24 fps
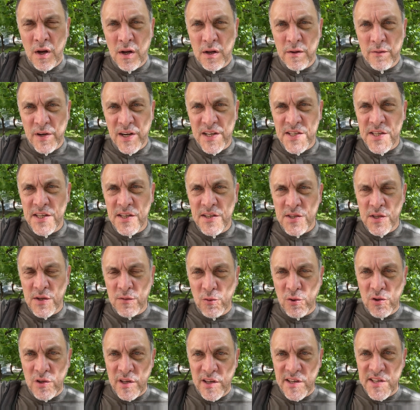В России
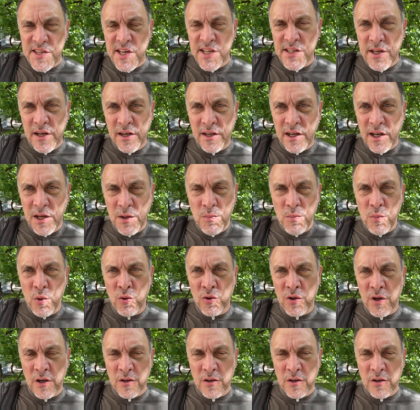сегодня есть несколько имен,